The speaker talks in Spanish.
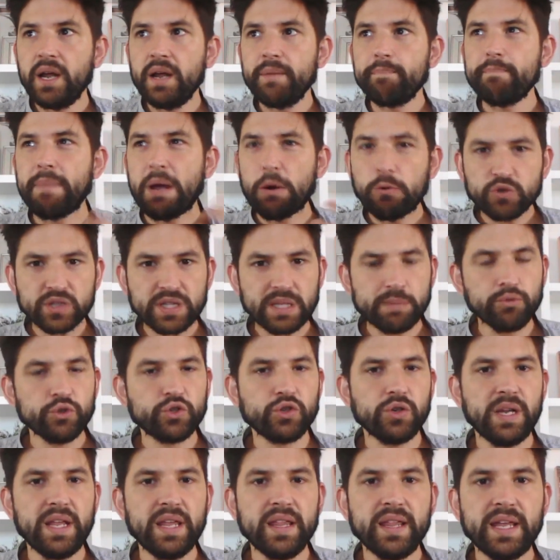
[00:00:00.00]
Me gusta
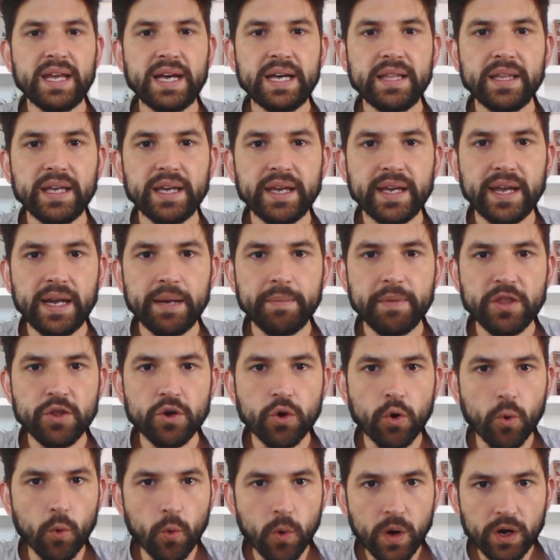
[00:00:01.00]
mucho la idea de que el
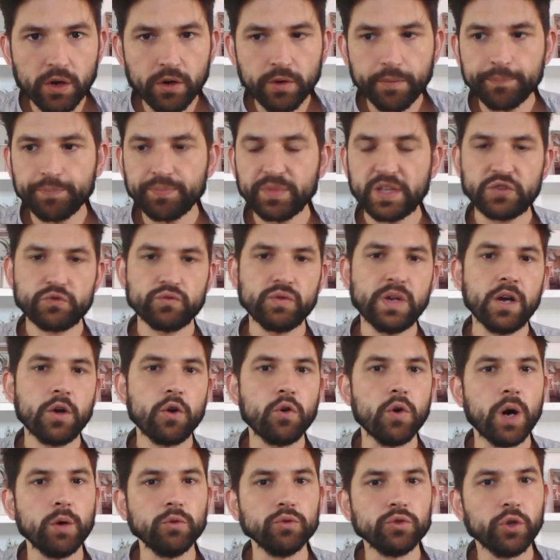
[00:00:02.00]
videojuego es una
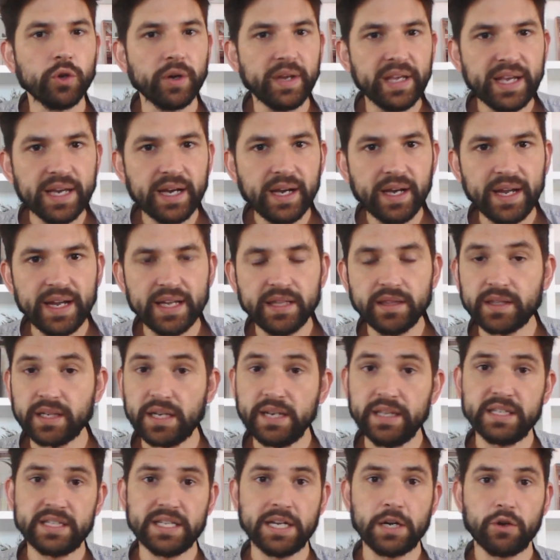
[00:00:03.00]
coautoría entre
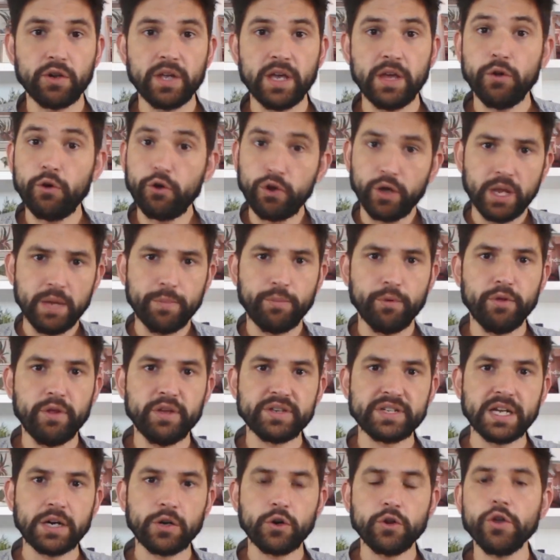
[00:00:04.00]
el desarrollador, el equipo de
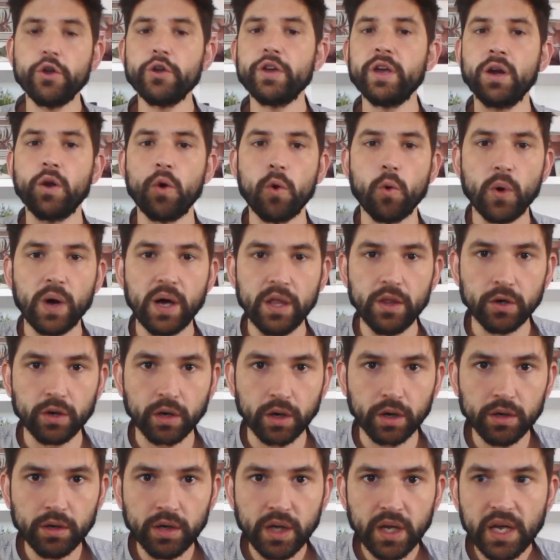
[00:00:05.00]
desarrollo y el
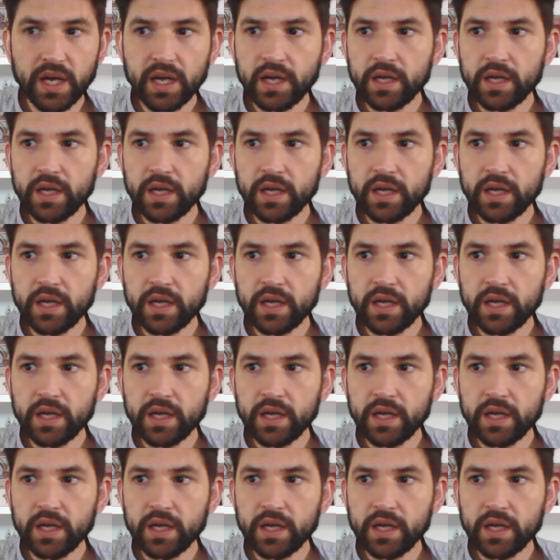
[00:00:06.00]
jugador, ¿no?